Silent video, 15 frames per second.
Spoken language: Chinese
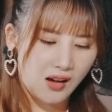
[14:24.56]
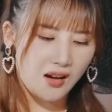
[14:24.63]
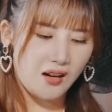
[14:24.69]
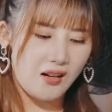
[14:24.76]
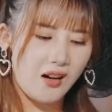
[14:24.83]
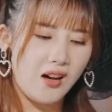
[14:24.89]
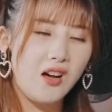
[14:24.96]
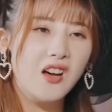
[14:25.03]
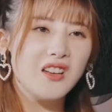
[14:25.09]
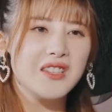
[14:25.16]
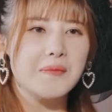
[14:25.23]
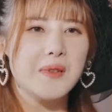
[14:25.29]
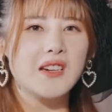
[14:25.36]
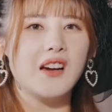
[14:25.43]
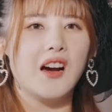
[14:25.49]
哦，你
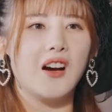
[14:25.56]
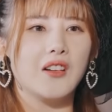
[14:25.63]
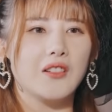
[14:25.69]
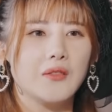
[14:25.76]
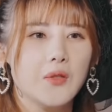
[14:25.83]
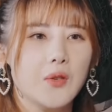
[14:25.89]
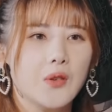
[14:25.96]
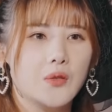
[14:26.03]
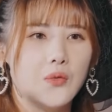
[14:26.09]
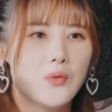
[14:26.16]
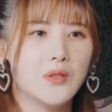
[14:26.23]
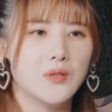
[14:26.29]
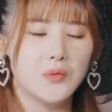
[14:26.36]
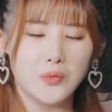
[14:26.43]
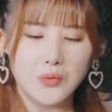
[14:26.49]
们搞
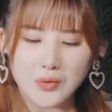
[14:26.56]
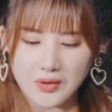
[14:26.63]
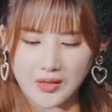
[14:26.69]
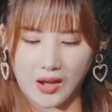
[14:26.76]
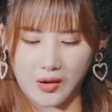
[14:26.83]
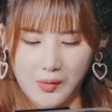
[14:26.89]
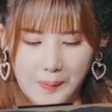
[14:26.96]
文物倒